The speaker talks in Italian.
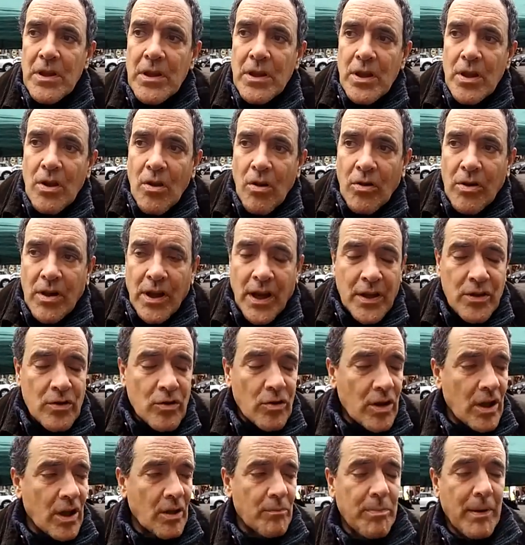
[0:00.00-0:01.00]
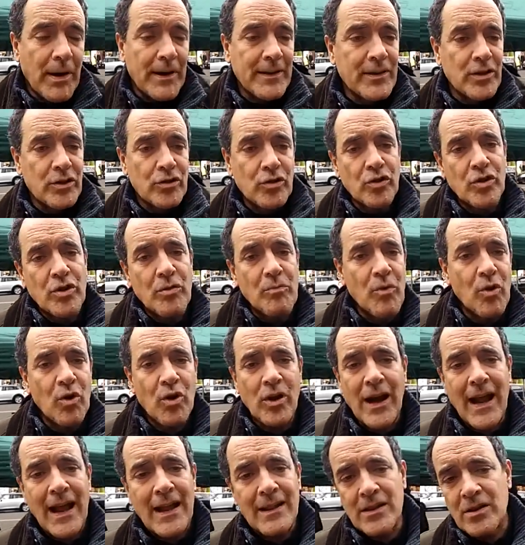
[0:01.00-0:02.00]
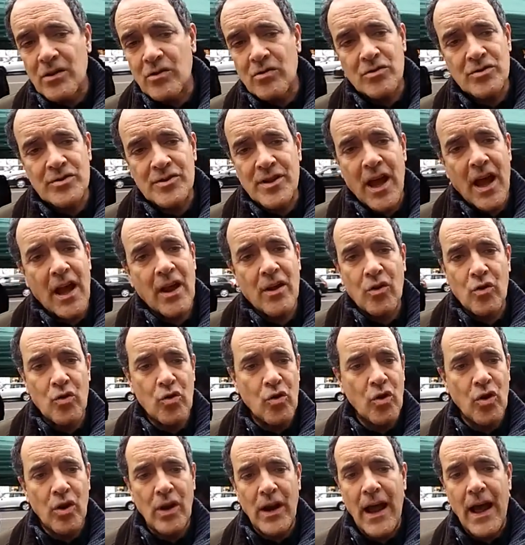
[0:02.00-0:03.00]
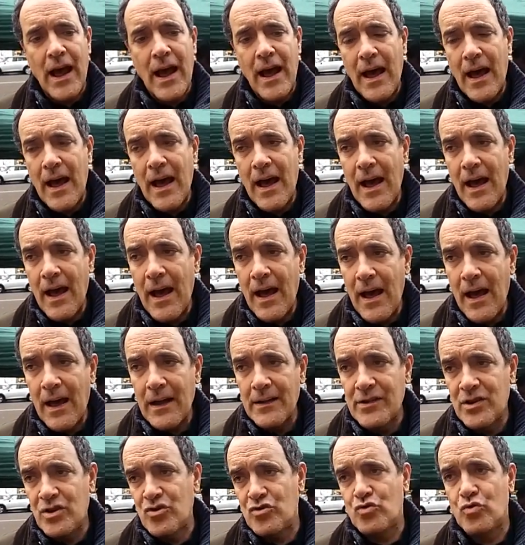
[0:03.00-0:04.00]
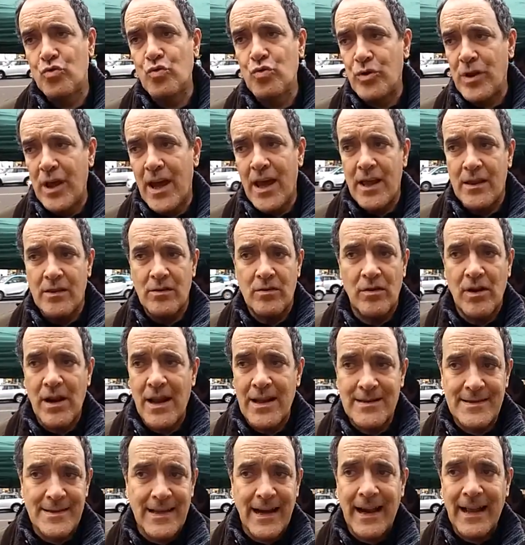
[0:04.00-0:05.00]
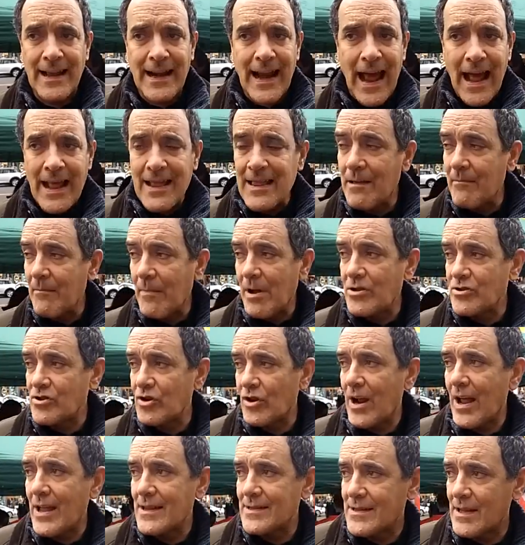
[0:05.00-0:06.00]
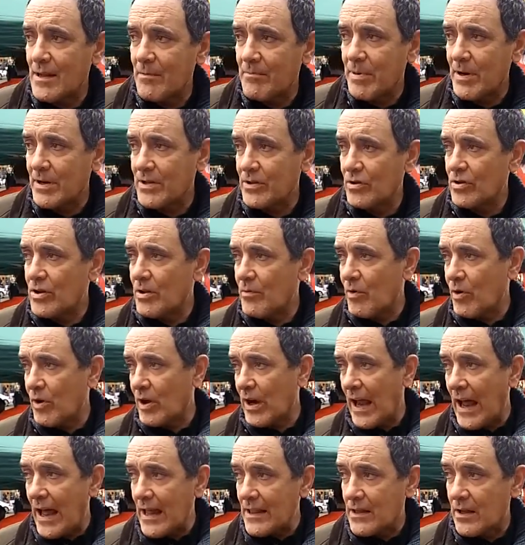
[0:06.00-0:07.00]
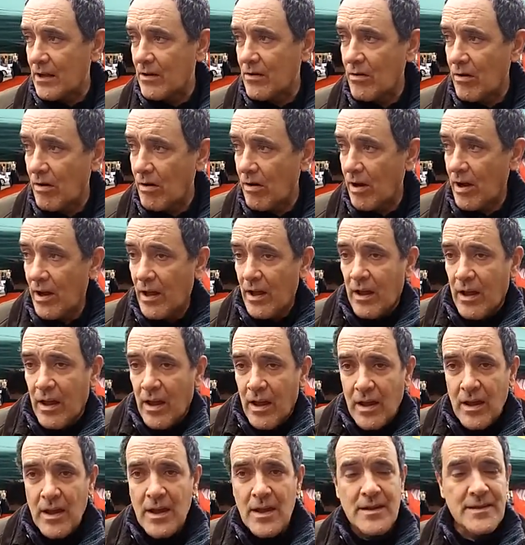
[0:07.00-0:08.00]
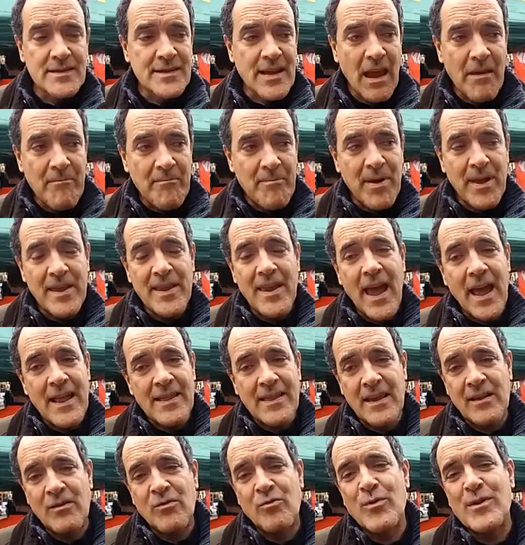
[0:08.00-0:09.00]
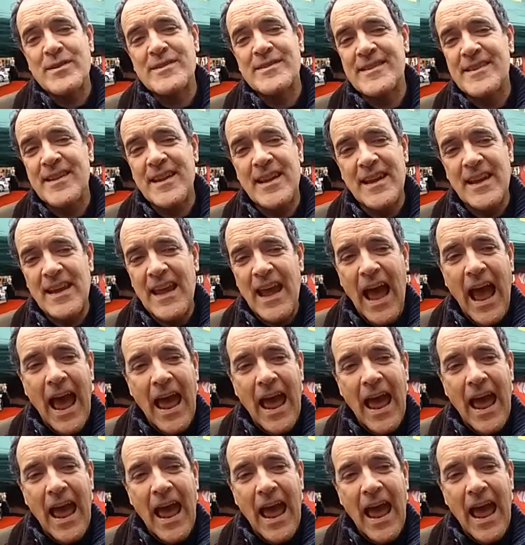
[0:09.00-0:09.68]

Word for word: Io credo che il Partito Democratico sta ancora discutendo, la stragrande maggioranza del Partito Democratico eh, si è impegnata in questi